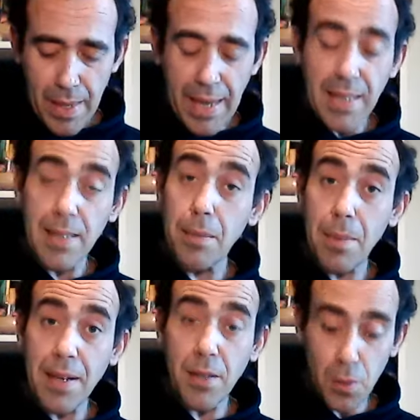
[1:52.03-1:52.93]
Ainda
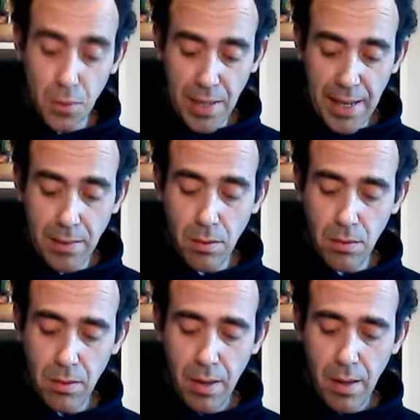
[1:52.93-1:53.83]
bem que o
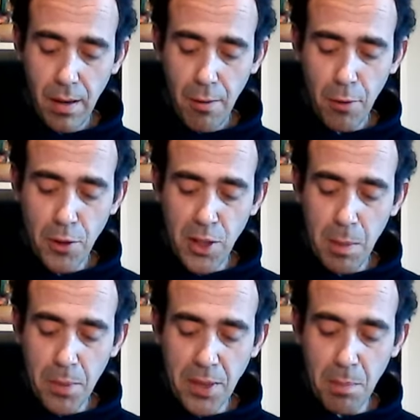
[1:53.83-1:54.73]
teto foi
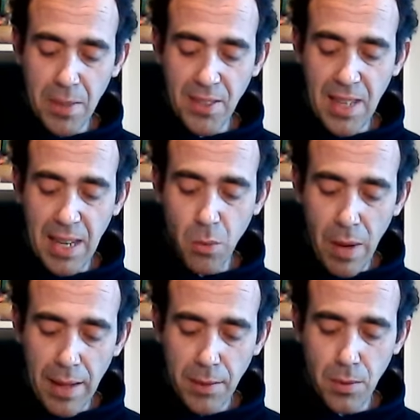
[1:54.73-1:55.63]
sempre demasiado
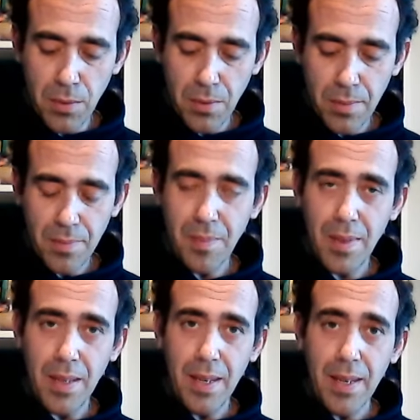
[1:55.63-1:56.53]
alto
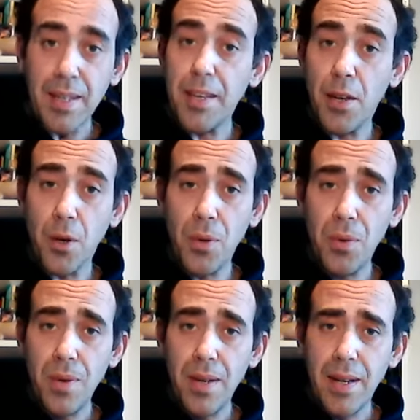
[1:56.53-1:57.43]
e eu,
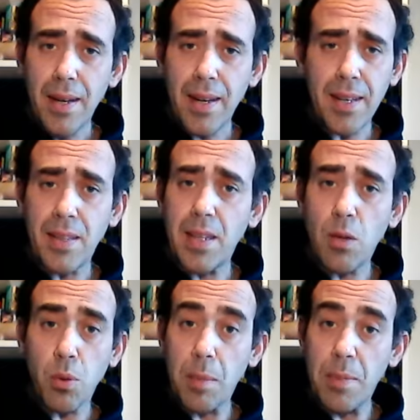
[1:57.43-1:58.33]

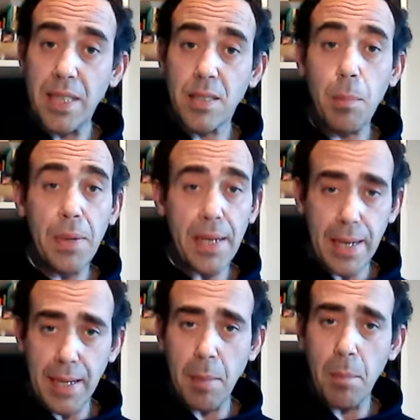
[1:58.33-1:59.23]
ridiculamente
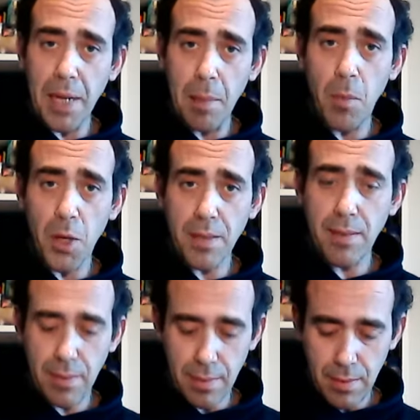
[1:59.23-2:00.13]
pequena para a
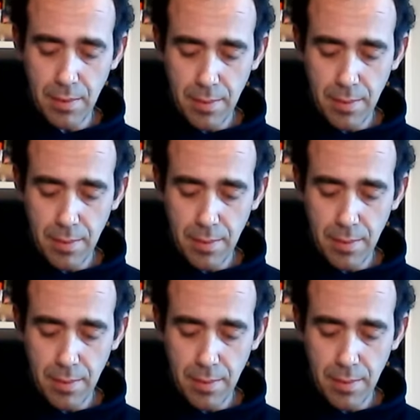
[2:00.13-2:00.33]
morte.